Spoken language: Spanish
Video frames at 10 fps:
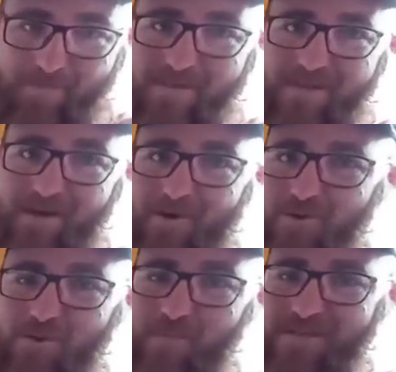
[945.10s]
O
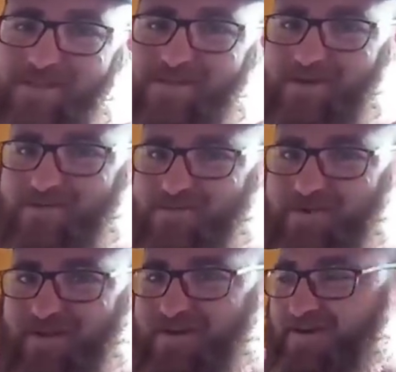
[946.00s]
ocho meses a
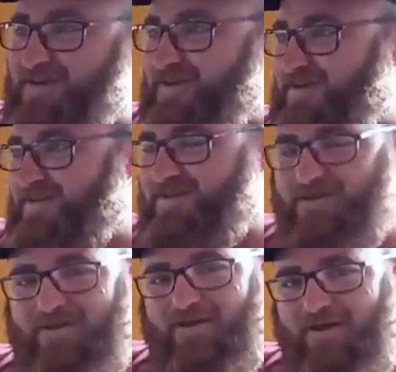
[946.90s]
Resumaria.
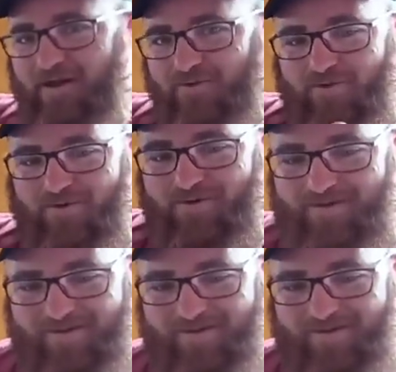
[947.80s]
A todos.